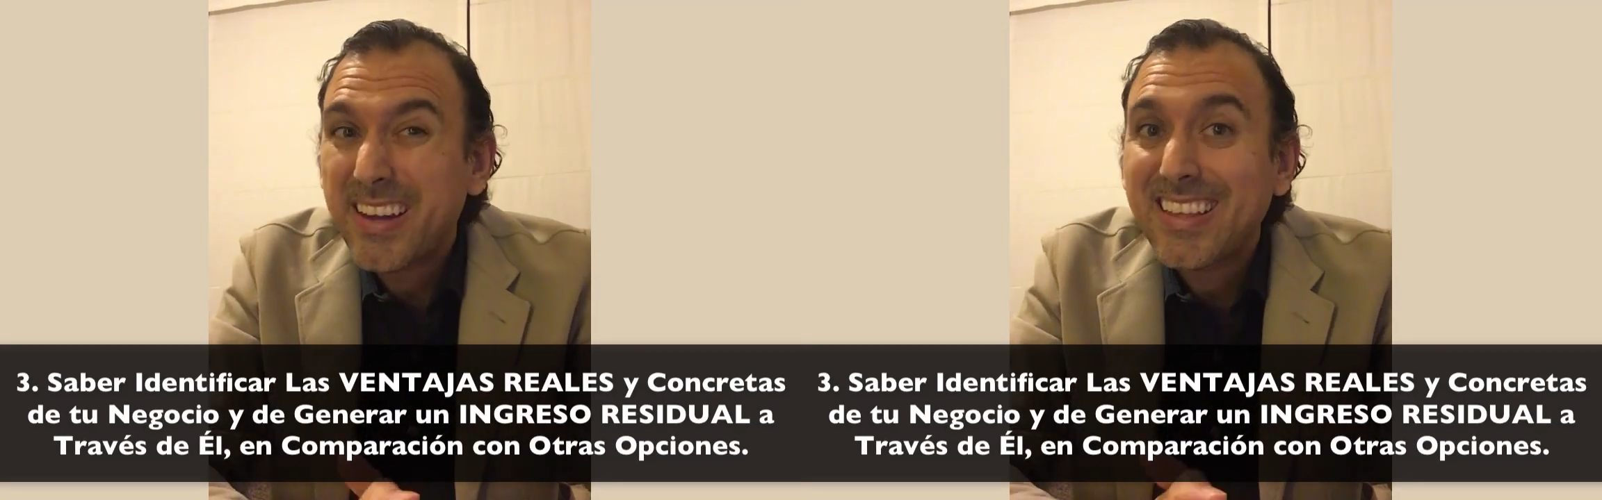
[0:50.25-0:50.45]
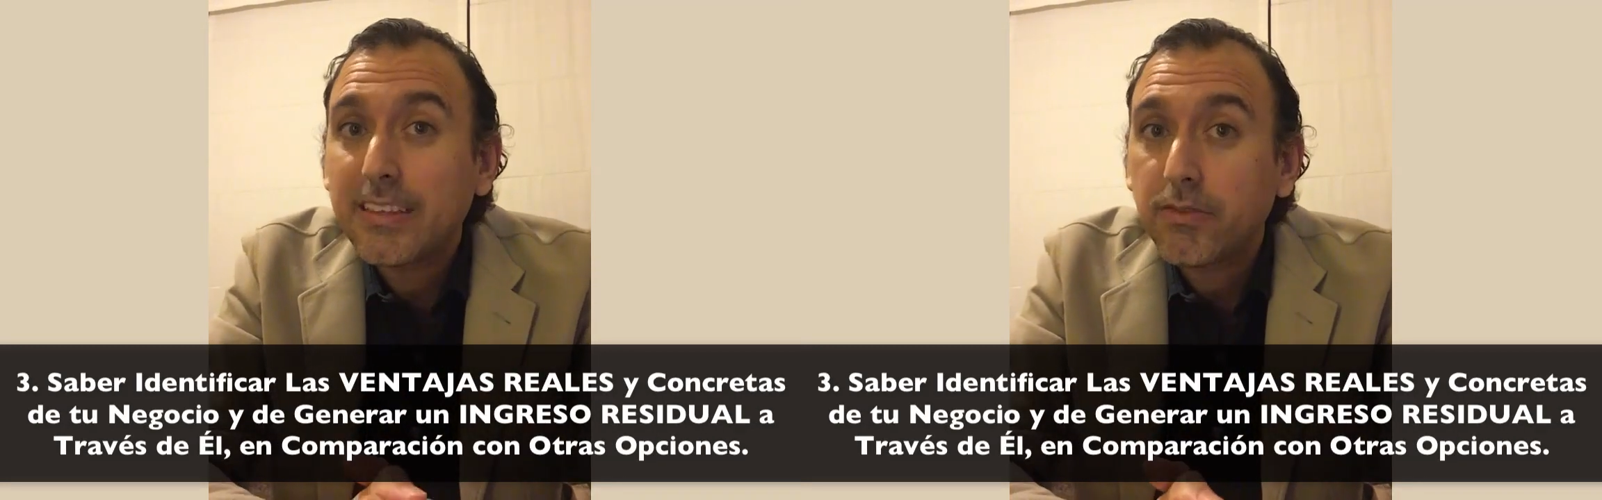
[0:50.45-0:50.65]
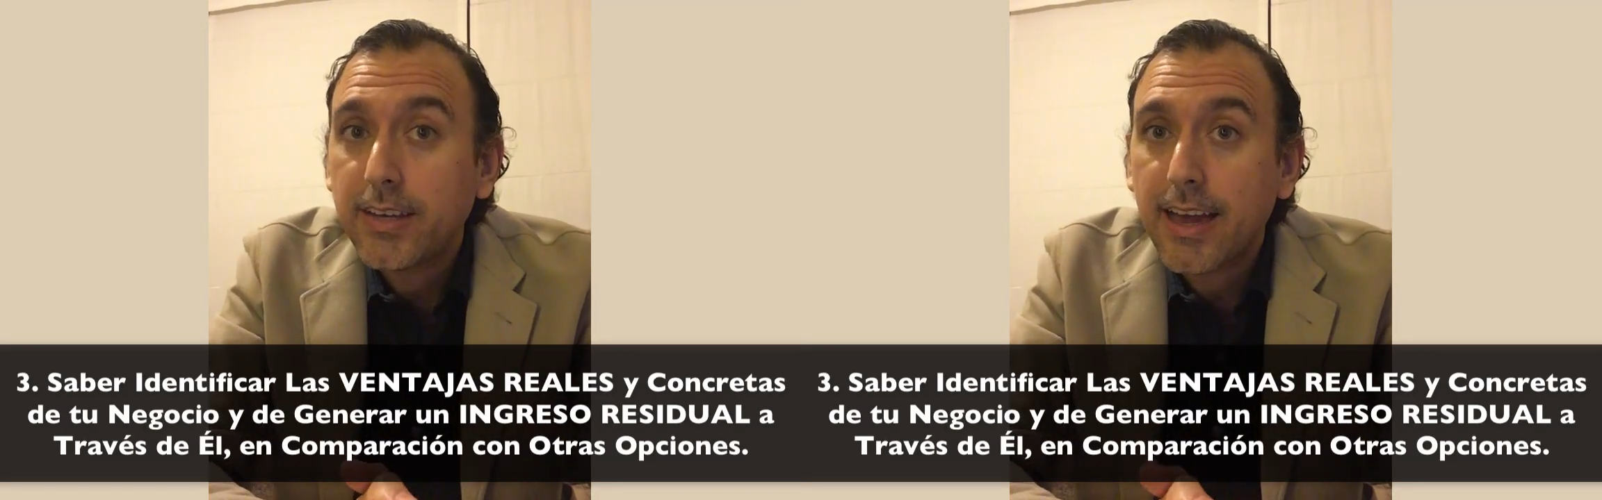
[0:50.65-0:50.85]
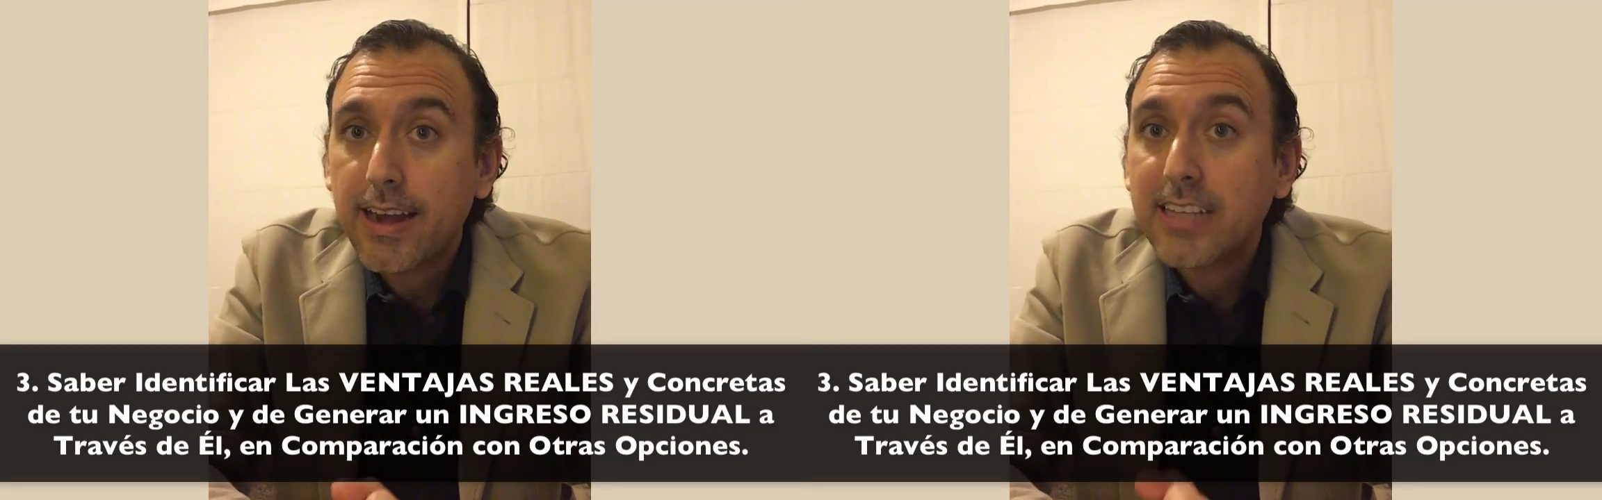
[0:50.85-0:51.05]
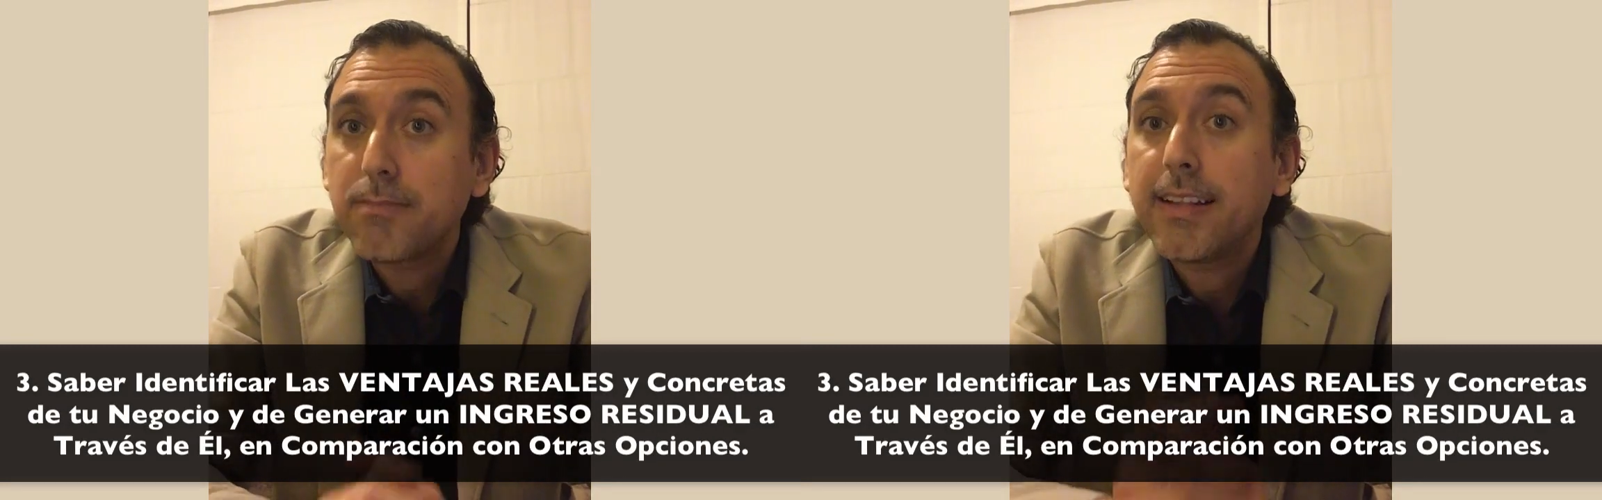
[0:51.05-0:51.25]
identificar
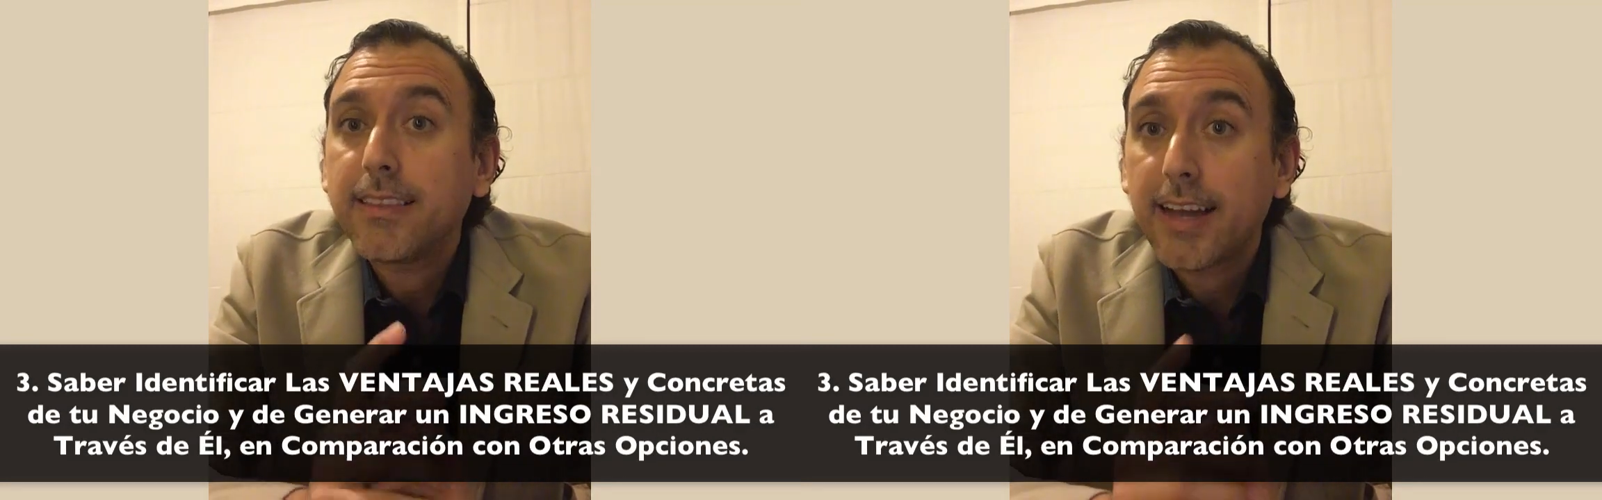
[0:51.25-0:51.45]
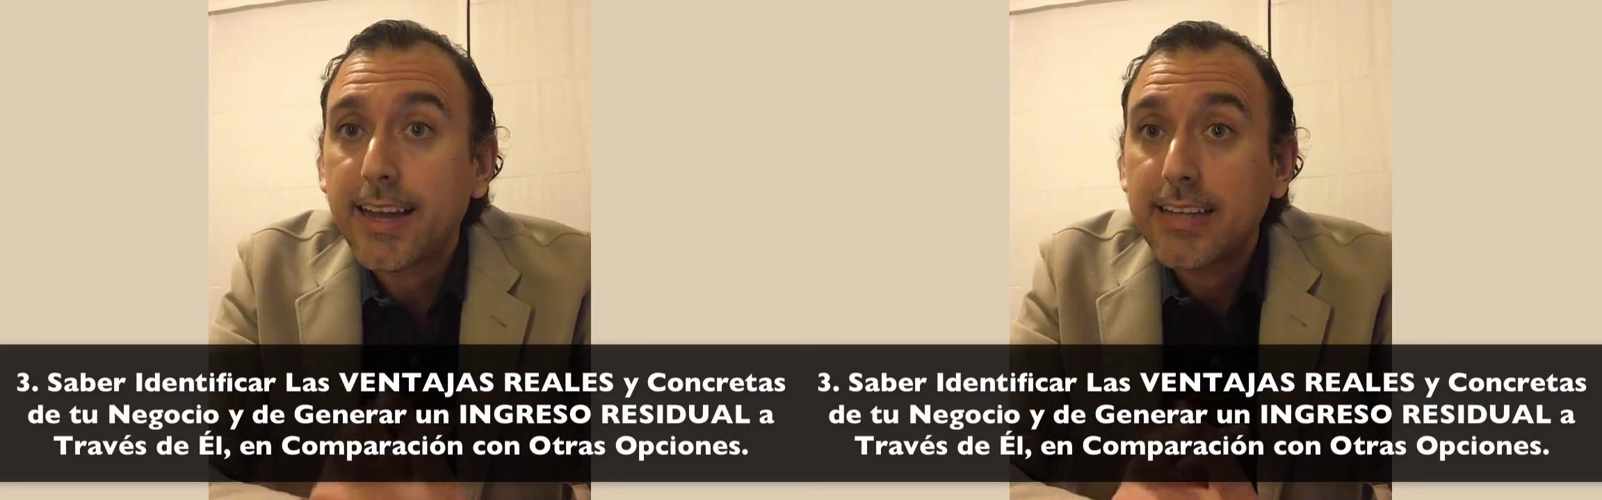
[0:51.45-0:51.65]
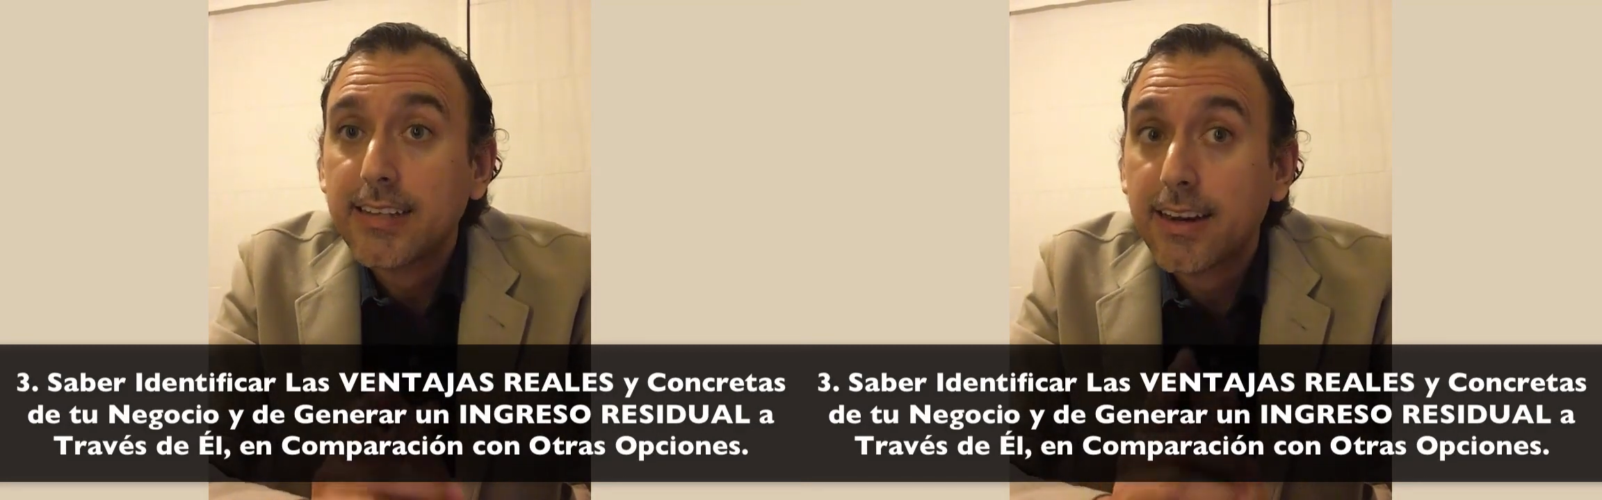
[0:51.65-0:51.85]
las ventajas